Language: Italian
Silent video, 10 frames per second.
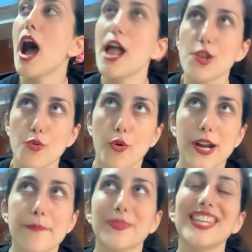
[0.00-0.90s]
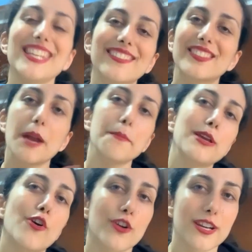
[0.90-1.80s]
Allora, in entrambi i
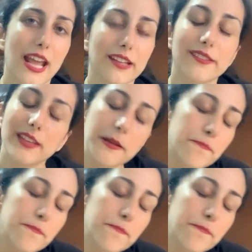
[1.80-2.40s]
cornetti